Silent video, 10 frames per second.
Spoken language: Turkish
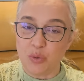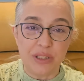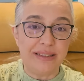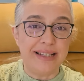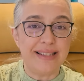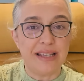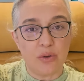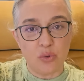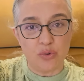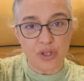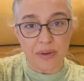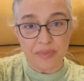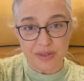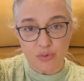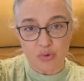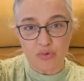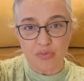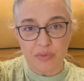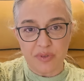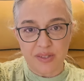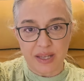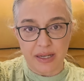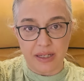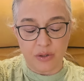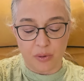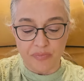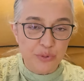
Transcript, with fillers: ona destek olacağımızı düşünmemiz gerekiyor.